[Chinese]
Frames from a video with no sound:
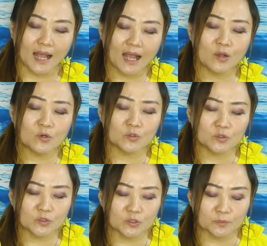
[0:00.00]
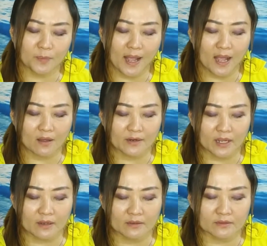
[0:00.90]
毫无保
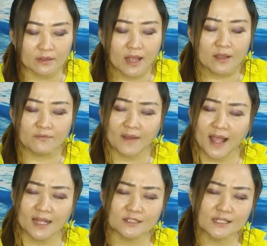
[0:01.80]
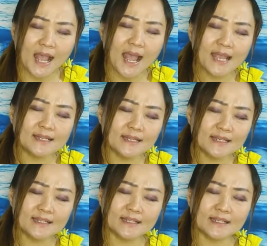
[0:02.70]
留，放在
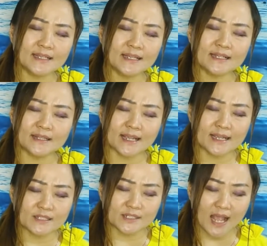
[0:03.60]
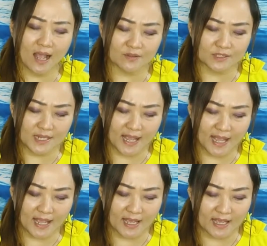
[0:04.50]
你的脚
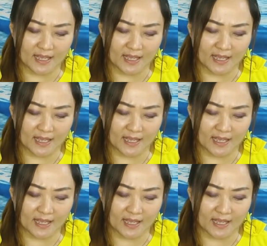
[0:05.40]
前，